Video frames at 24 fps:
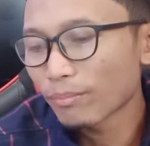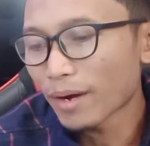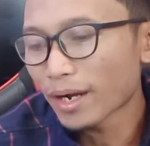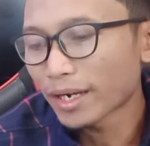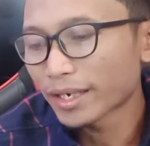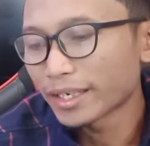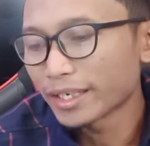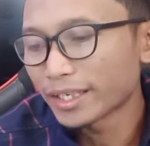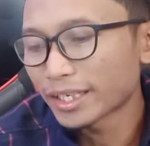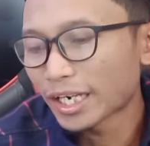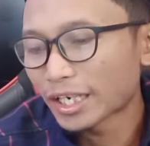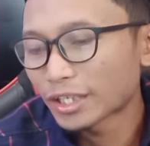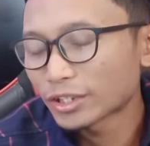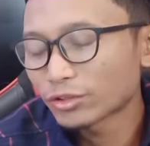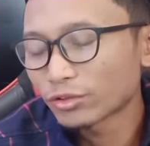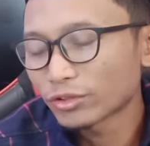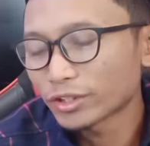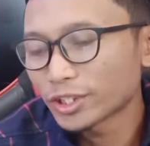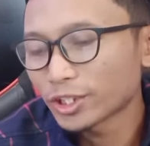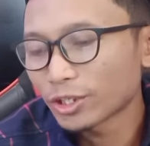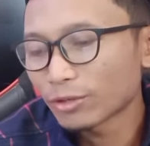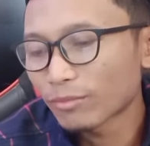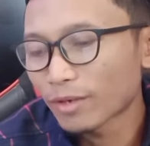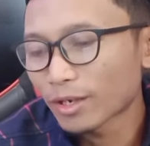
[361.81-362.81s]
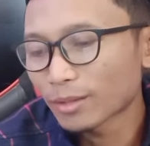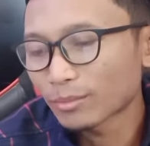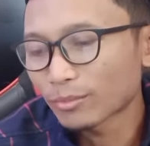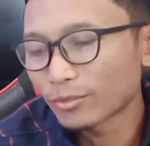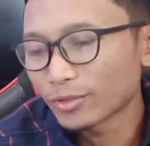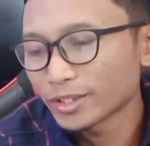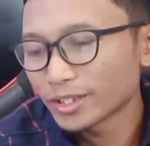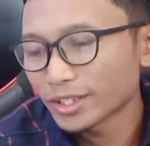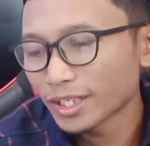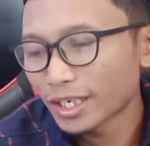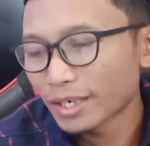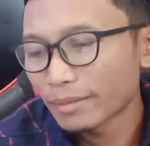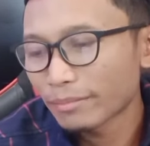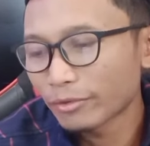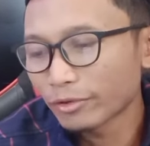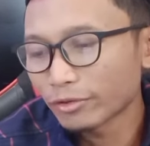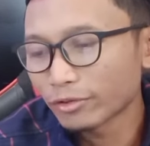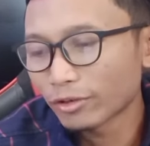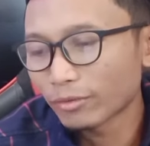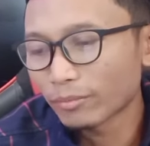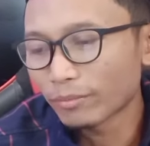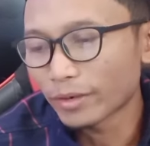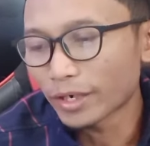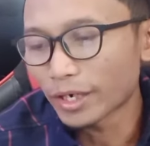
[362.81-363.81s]
panggilan suci umat muslim
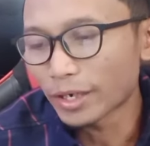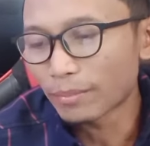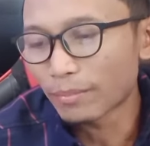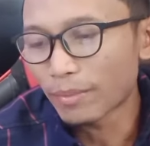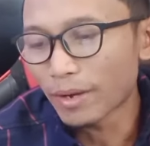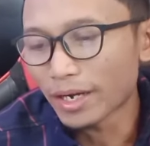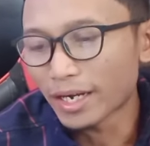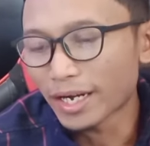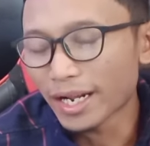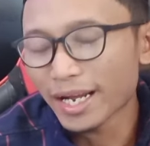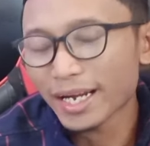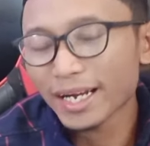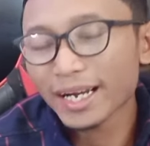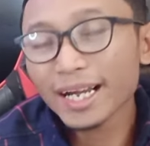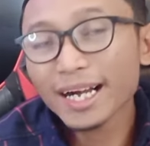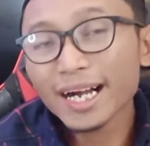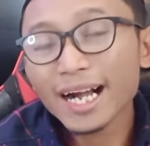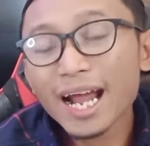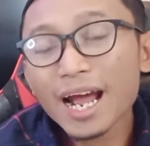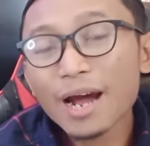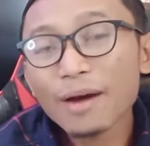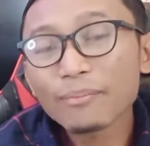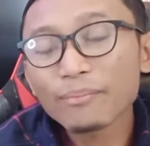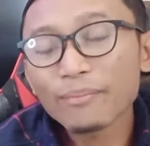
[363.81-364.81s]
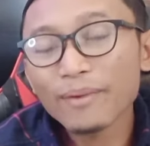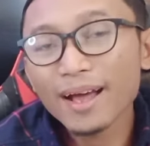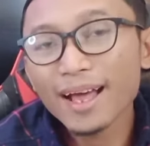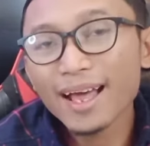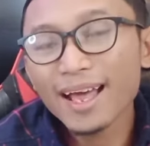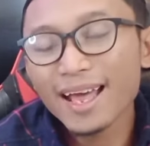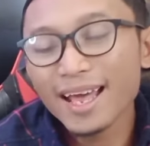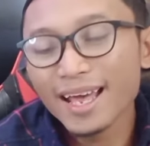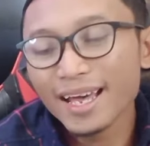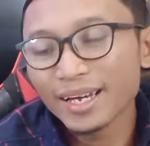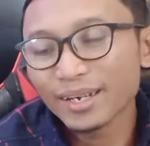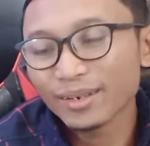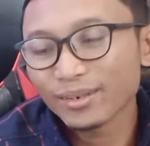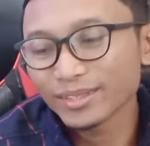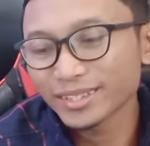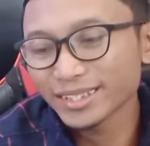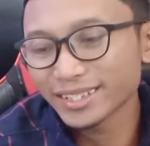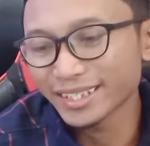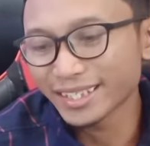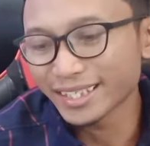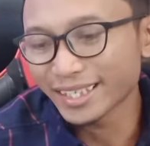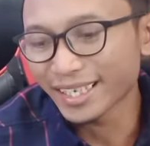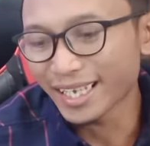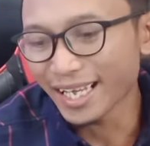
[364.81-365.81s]
untuk beribadah kenapa
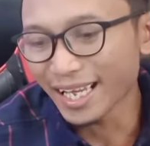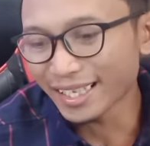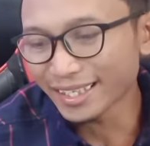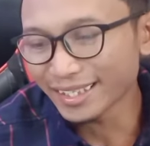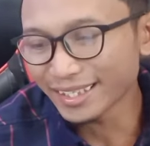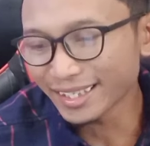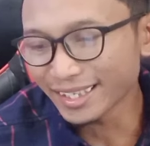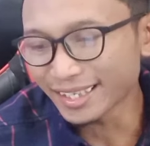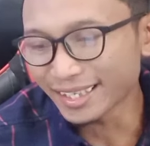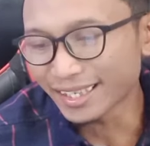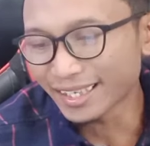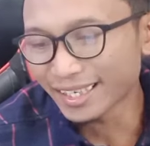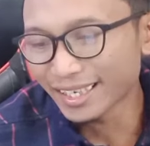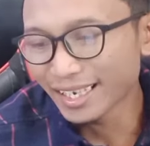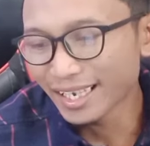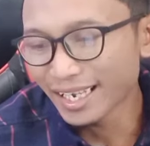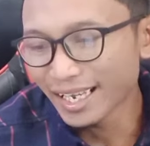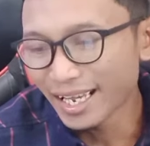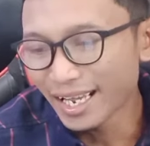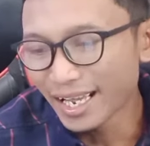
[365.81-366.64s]
harus diganti